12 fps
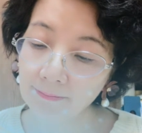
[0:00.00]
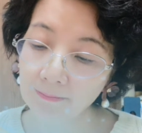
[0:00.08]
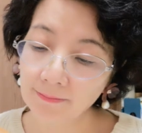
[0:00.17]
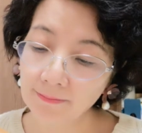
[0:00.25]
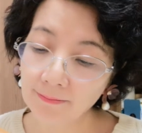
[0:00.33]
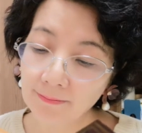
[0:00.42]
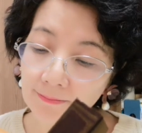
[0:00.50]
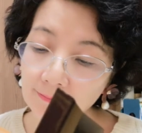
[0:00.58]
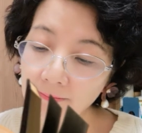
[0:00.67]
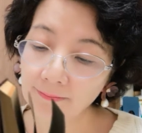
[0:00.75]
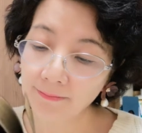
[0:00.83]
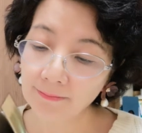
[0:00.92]
悲
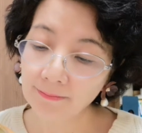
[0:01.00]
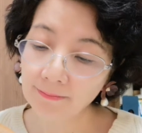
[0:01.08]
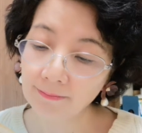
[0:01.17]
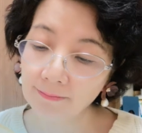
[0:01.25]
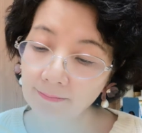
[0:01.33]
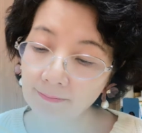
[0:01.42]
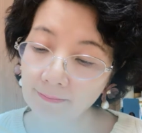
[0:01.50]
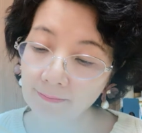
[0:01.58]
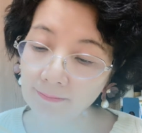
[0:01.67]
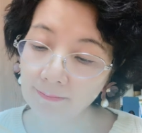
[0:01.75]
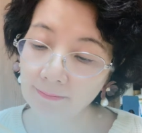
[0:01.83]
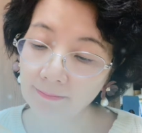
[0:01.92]
约
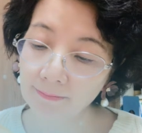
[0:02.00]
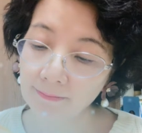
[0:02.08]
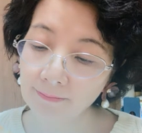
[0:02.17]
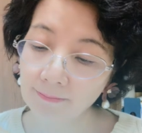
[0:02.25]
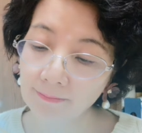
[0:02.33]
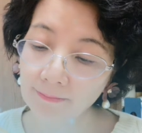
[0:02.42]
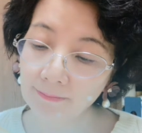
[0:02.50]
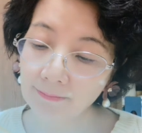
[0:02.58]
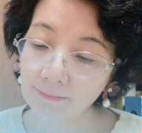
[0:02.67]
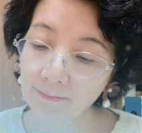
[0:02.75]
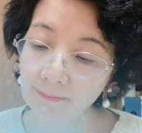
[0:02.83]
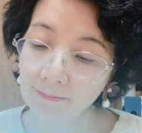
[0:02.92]
毁誓
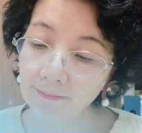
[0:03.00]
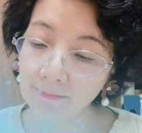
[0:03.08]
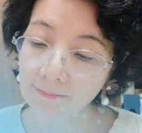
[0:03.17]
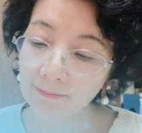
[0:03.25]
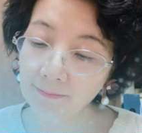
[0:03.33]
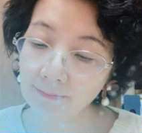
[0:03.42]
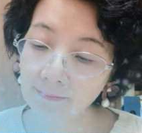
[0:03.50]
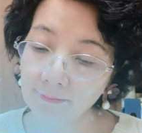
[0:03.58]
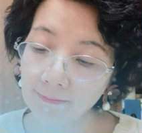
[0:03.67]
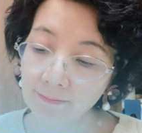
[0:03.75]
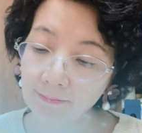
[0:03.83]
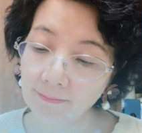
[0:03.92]
是自由的一
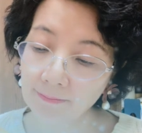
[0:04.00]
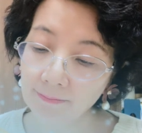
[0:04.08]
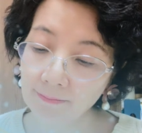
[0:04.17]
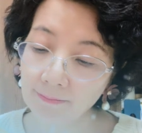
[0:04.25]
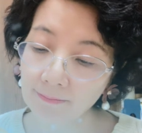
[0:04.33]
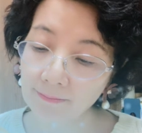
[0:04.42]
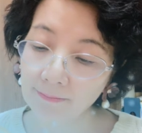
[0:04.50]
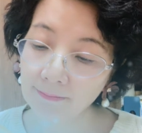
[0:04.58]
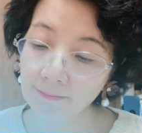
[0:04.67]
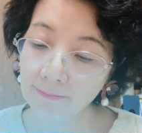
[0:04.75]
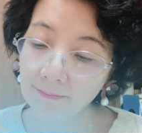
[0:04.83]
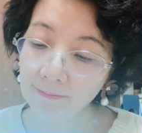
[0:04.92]
部分。
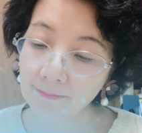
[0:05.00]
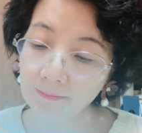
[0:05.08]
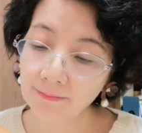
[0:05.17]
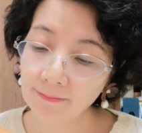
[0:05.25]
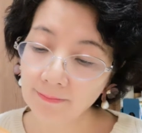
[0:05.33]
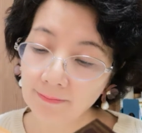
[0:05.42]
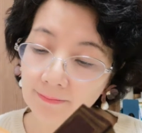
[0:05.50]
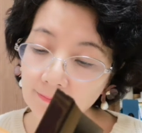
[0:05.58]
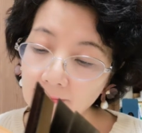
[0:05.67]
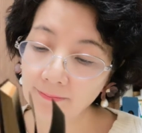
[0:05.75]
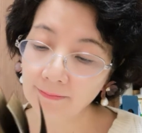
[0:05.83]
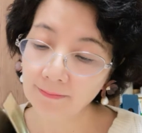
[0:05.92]
大些觉
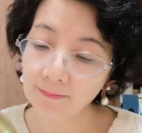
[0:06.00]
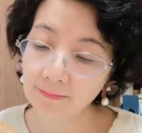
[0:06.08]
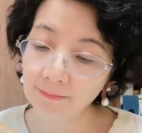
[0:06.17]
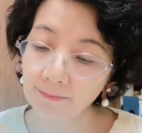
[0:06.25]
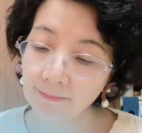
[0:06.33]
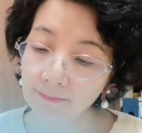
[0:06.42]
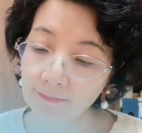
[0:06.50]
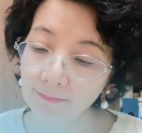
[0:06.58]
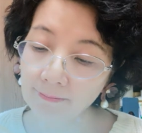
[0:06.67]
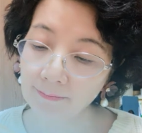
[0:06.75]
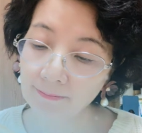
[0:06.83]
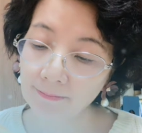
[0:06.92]
得他
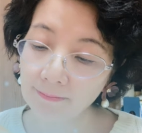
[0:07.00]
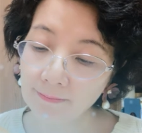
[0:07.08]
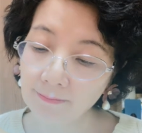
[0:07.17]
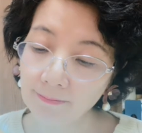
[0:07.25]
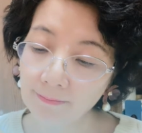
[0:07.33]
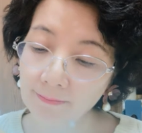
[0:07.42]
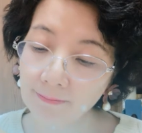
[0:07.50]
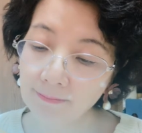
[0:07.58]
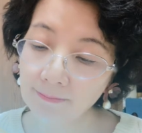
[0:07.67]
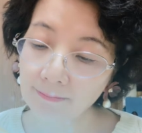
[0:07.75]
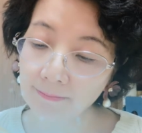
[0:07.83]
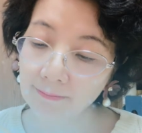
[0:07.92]
的成功
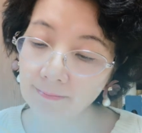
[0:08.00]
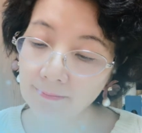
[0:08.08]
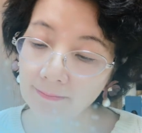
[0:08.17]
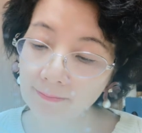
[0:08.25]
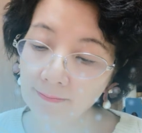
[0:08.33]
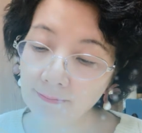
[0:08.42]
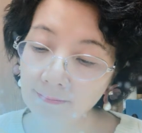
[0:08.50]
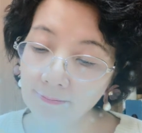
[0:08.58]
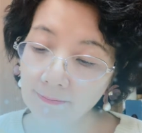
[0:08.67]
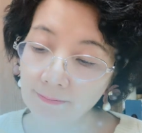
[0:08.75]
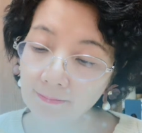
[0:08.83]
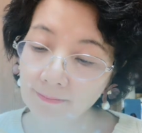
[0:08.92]
是非常
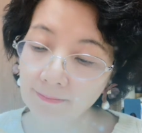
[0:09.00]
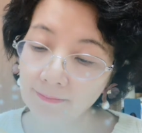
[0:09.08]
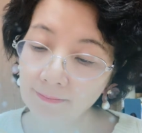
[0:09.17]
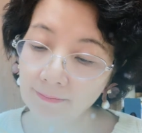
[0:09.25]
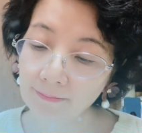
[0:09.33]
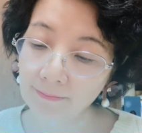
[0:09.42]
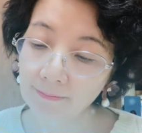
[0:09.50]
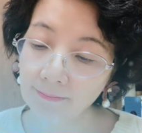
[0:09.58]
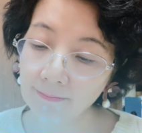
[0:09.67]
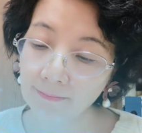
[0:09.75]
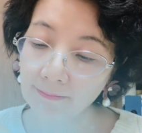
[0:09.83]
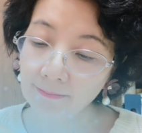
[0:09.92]
可以自
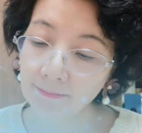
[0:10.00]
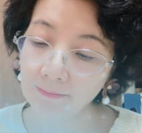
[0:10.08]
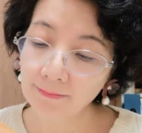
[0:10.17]
傲的，